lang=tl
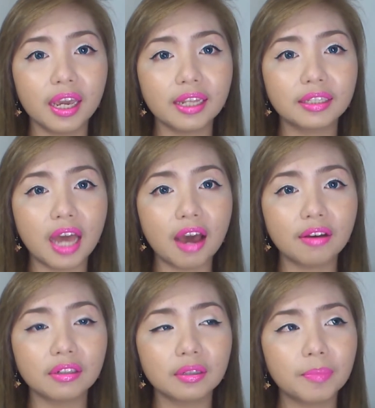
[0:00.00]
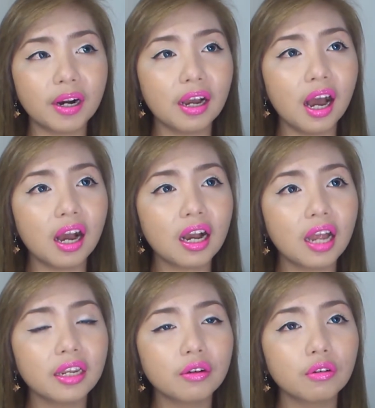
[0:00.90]
And ah, parang
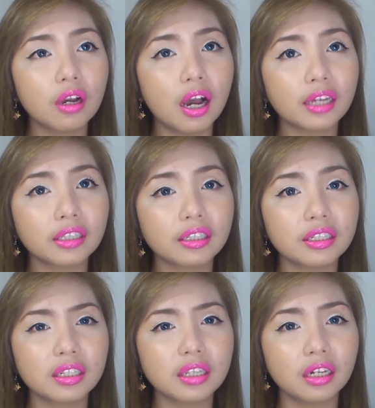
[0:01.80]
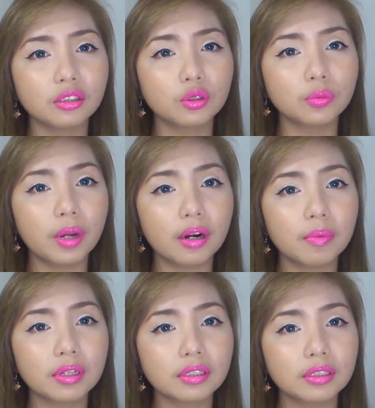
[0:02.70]
kakagaling ko lang ata din sa sakit noon para
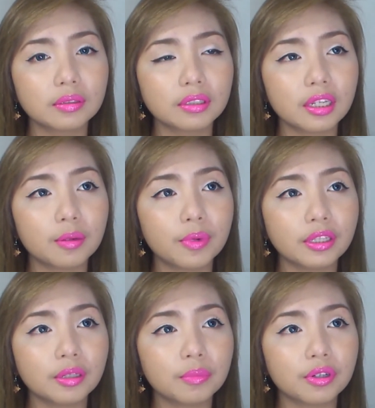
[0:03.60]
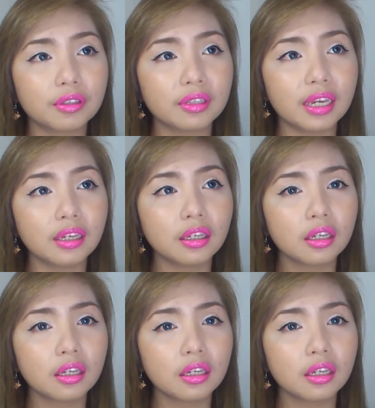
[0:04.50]
mag-celebrate ng birthday.